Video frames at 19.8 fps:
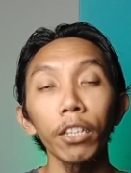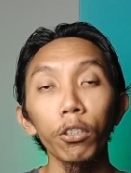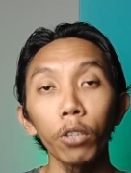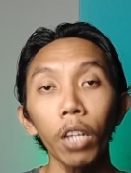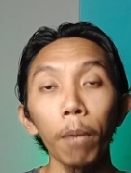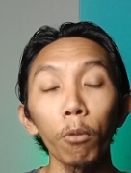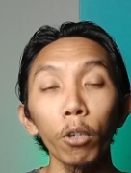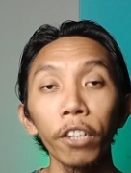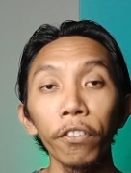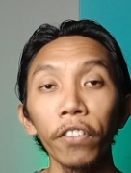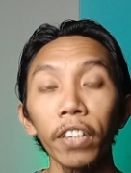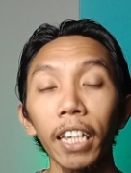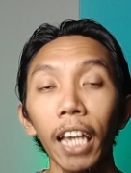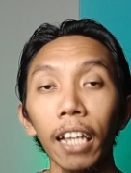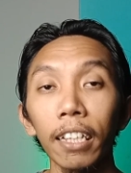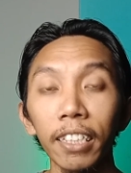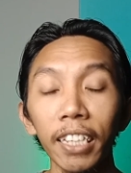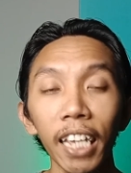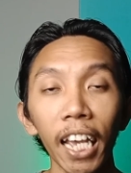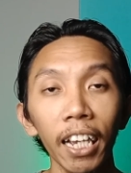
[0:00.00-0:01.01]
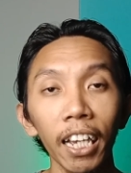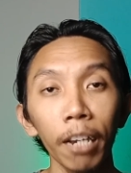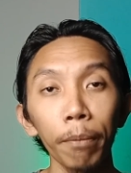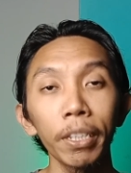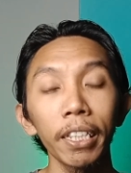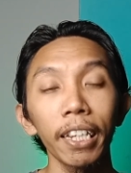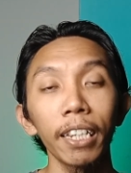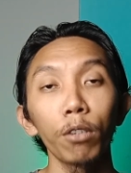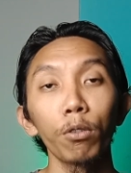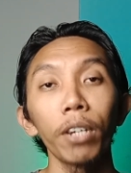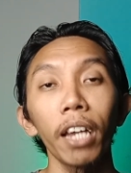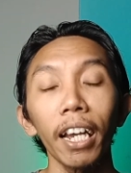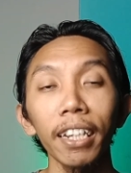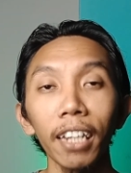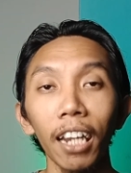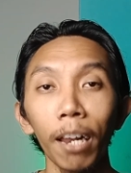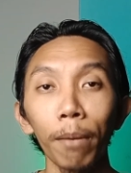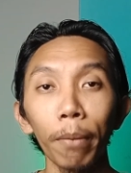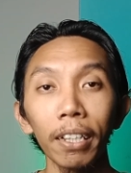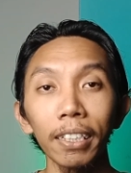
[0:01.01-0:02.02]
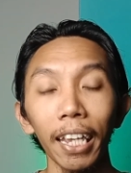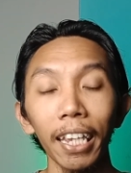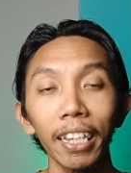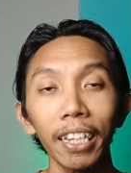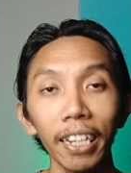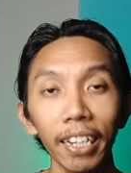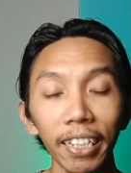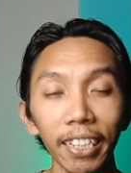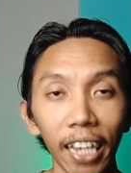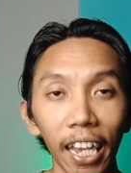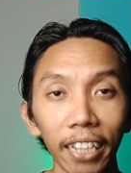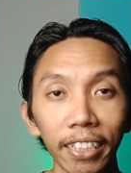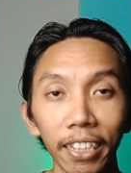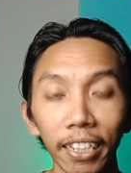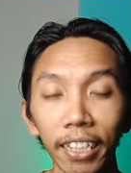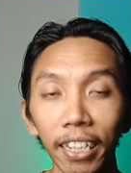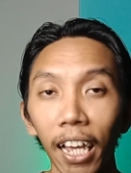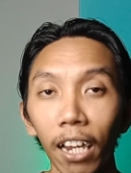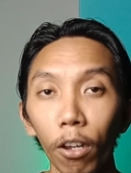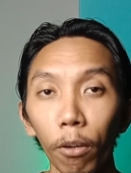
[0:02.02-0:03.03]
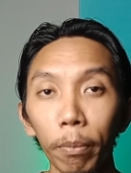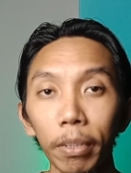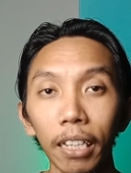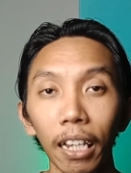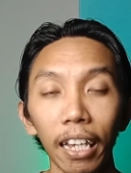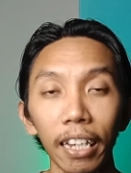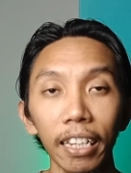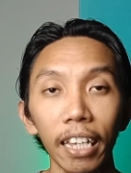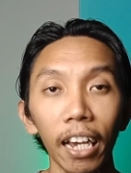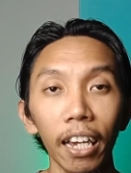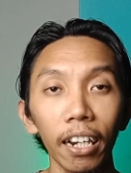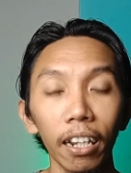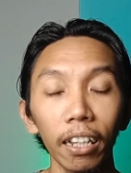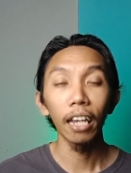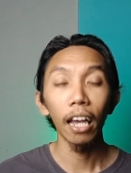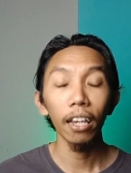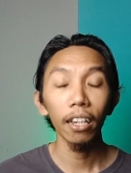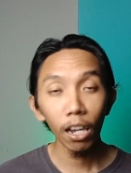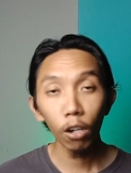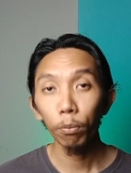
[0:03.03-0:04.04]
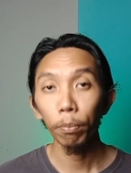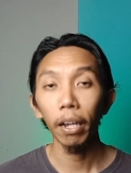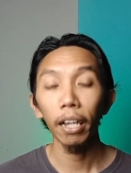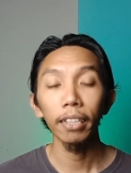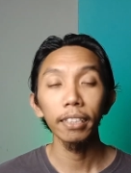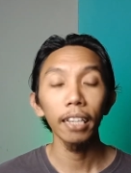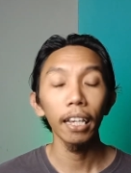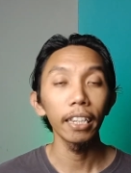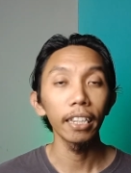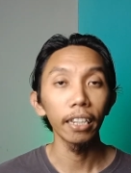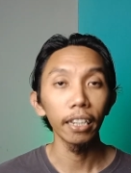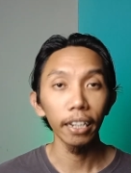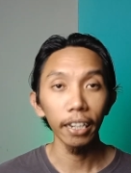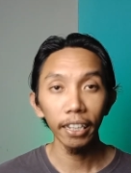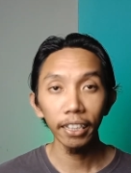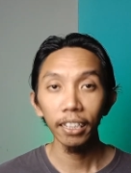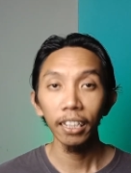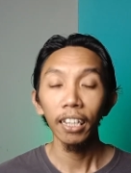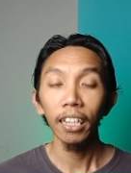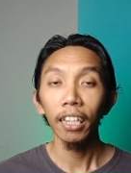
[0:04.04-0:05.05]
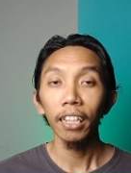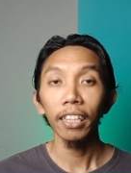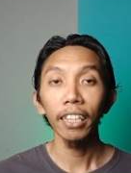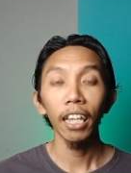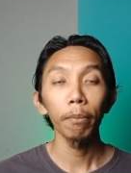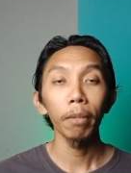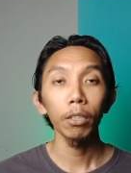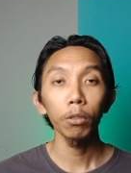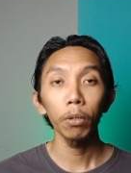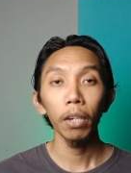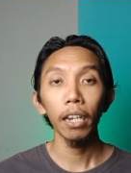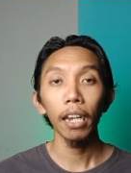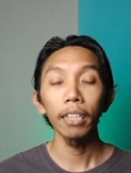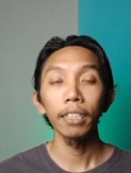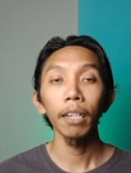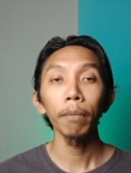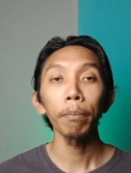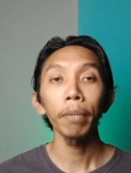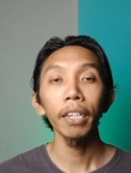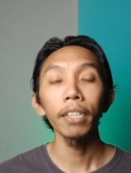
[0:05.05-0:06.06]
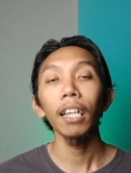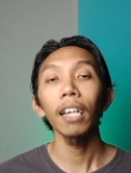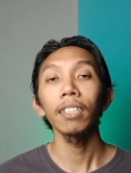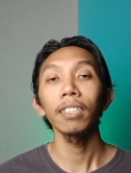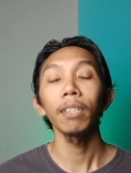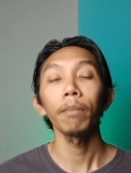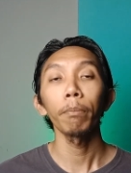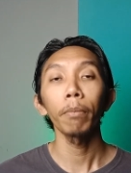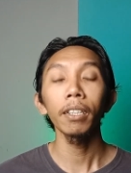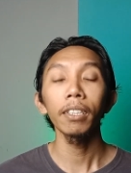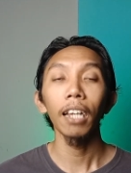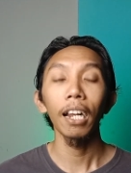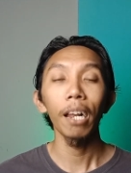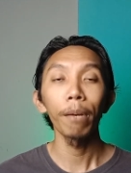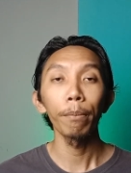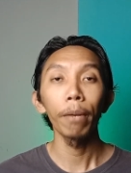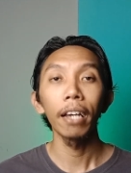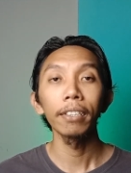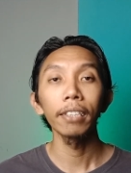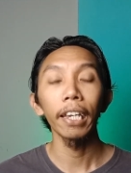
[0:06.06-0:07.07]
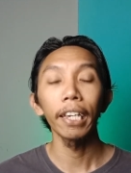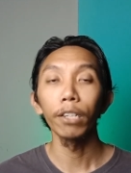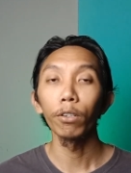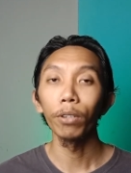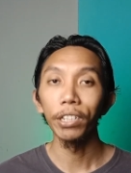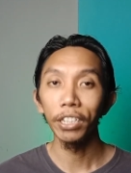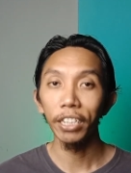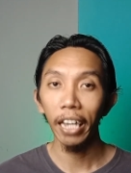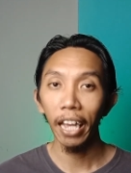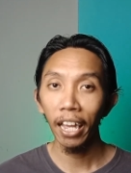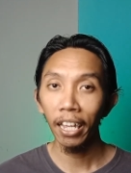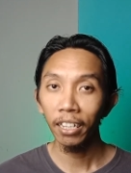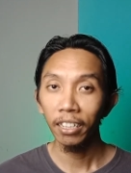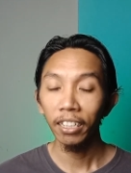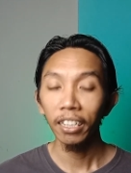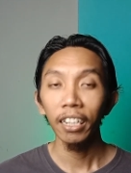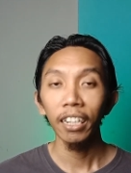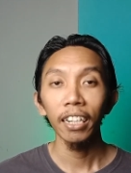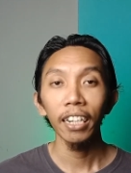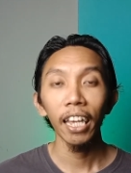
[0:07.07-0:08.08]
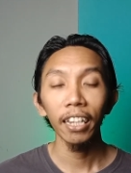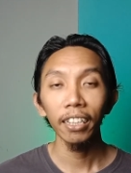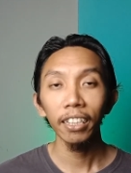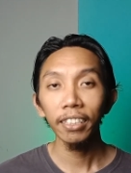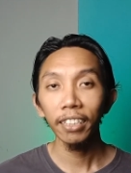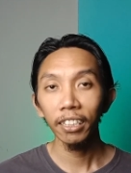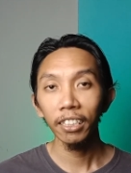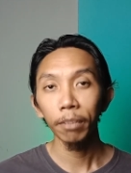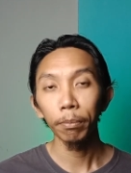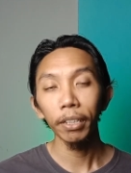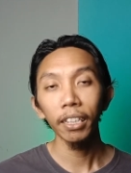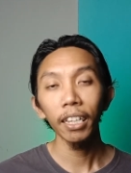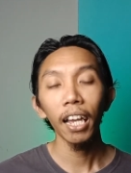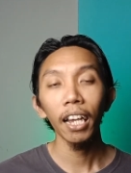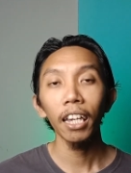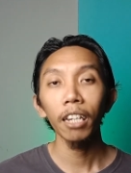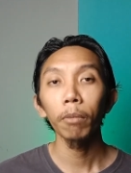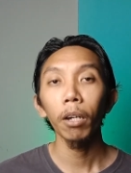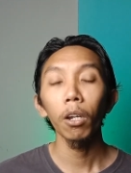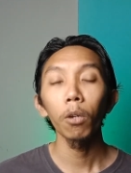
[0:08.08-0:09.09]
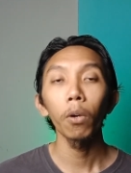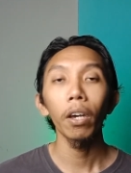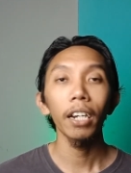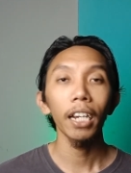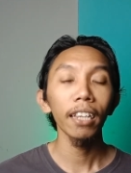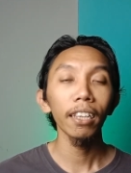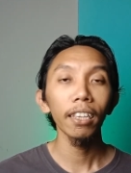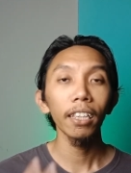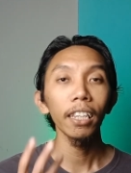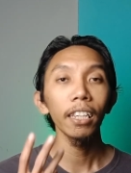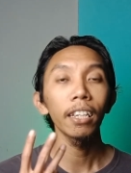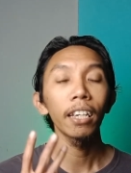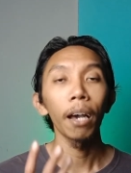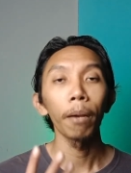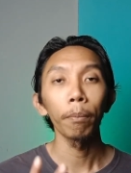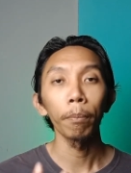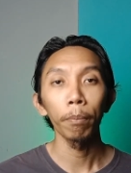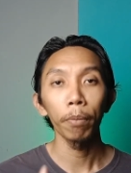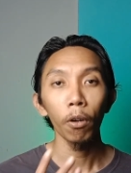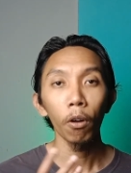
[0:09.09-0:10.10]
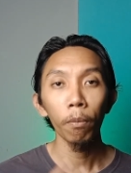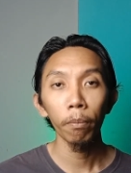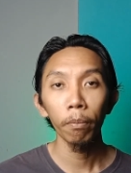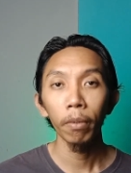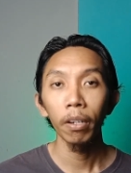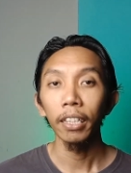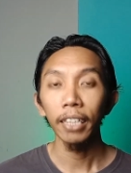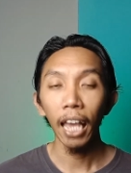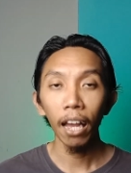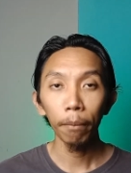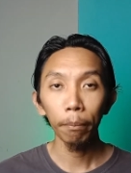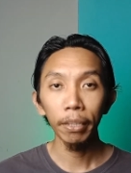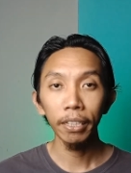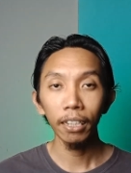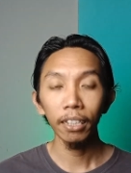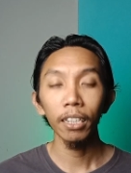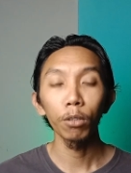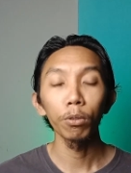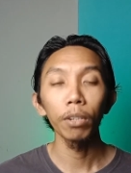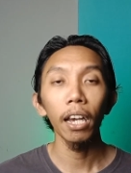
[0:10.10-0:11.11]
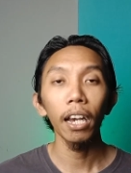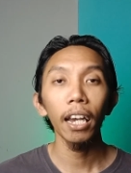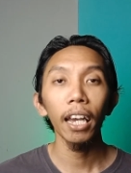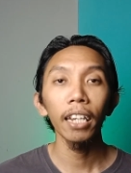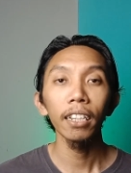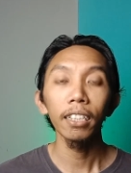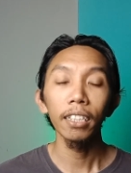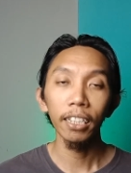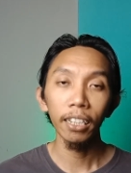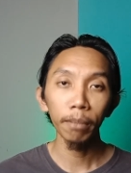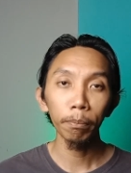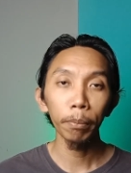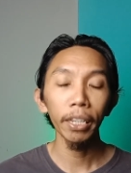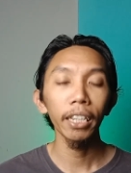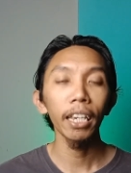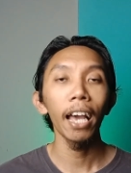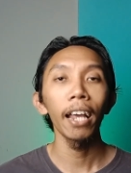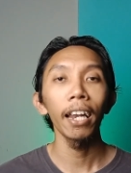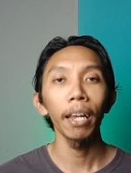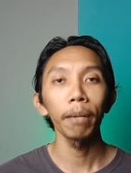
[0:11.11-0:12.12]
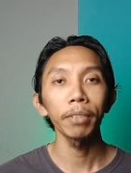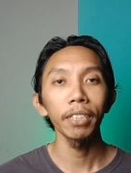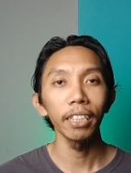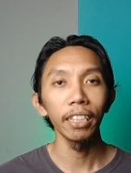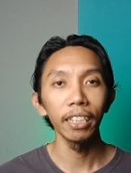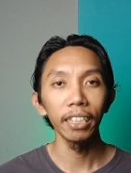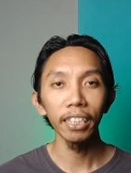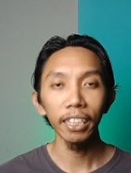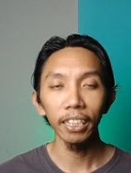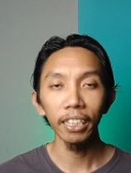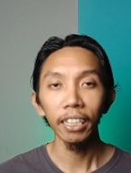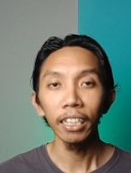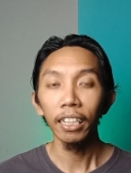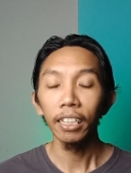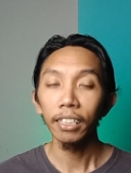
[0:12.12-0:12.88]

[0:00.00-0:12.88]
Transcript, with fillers: Saya juga modifikasi agar bisa digunakan dalam bahasa Inggris ya. Jadi kalau misalkan yang nggak tahu bahasa Inggris, Tinggal masukkan aja perintah simpel dalam bahasa Indonesia. Nanti ChatGPT akan mengeluarkan tiga prompt yang bisa digunakan di Pika Labs ini.